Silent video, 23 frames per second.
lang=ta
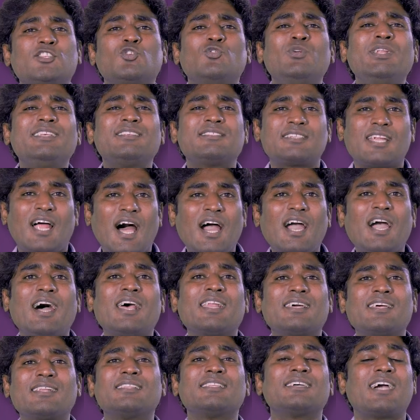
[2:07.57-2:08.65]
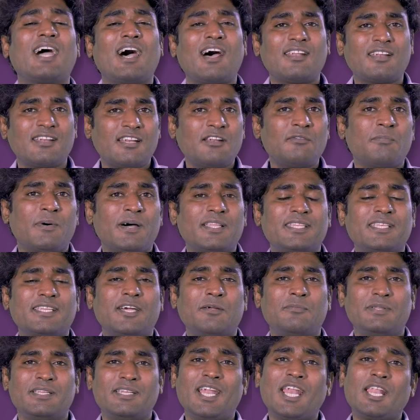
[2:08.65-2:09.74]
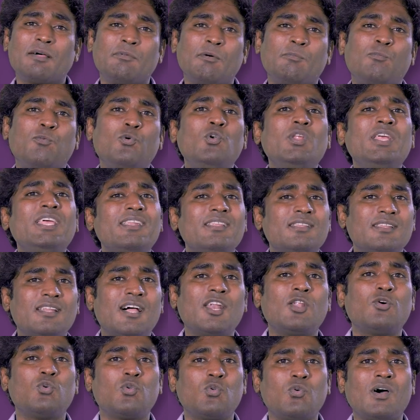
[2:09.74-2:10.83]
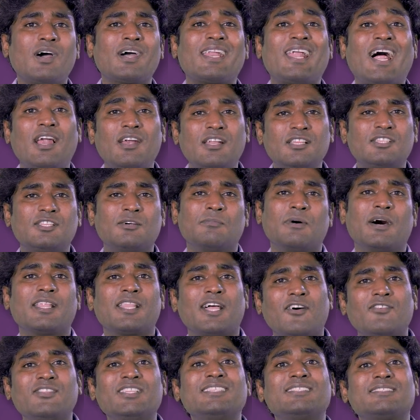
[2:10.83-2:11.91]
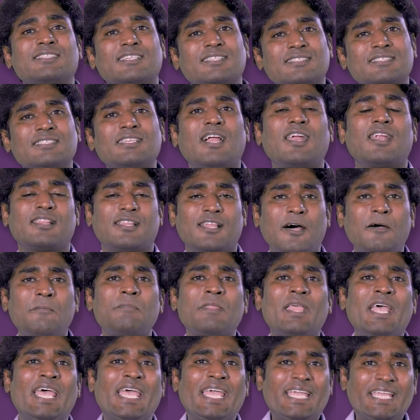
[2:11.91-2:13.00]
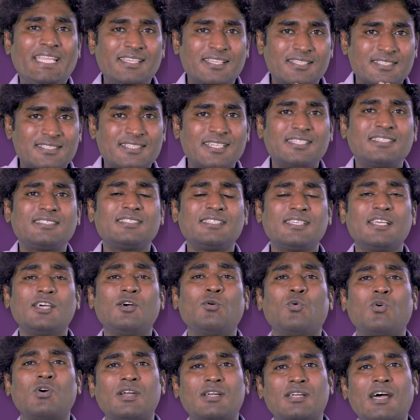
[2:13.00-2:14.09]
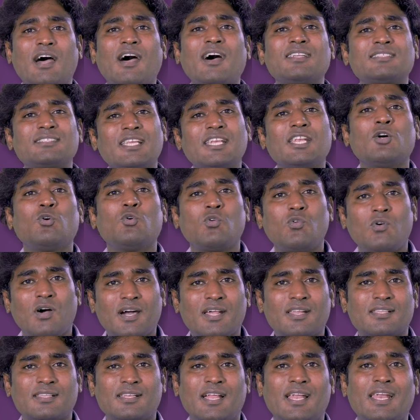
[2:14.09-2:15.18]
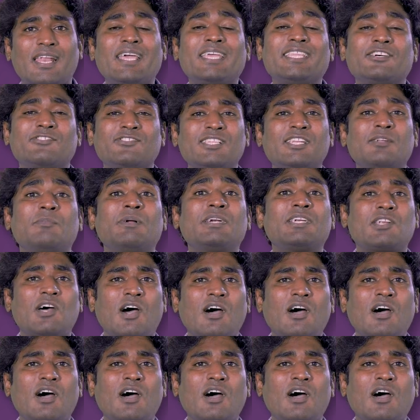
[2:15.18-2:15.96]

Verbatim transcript: இந்த துணி ஸ்ட்ராங்காக இருக்கிறதுக்கு காரணம்னு பார்த்தீங்க அப்படின்னா நம்ம புளியறதுனால உருவாகிற அழுத்தம் அதாவது ஸ்ட்ரெஸ்னால தான் இந்த ஸ்ட்ரெஸ்ஸு ஒரு டார்ஷனில் உருவாகிறதுனால இதை வந்து நம்ம